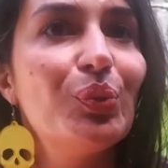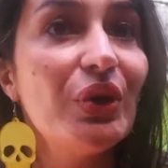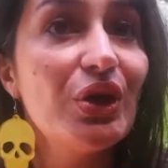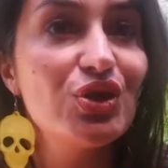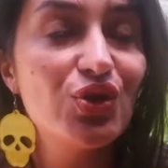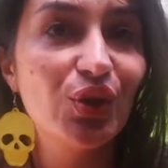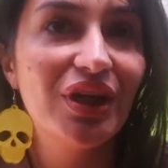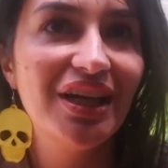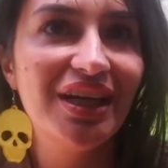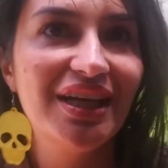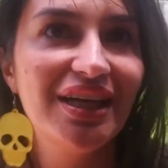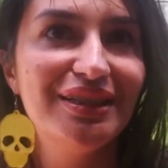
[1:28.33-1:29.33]
posto
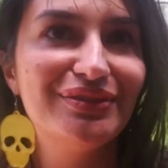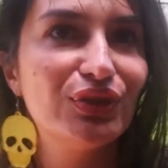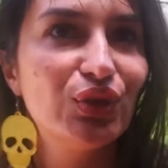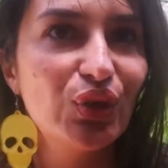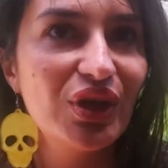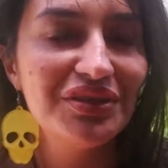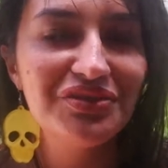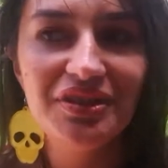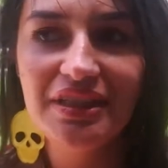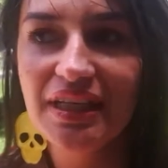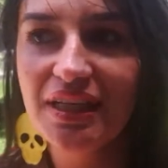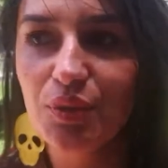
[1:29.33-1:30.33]
delle
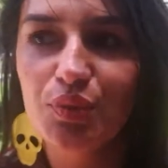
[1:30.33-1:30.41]
fotografie che ho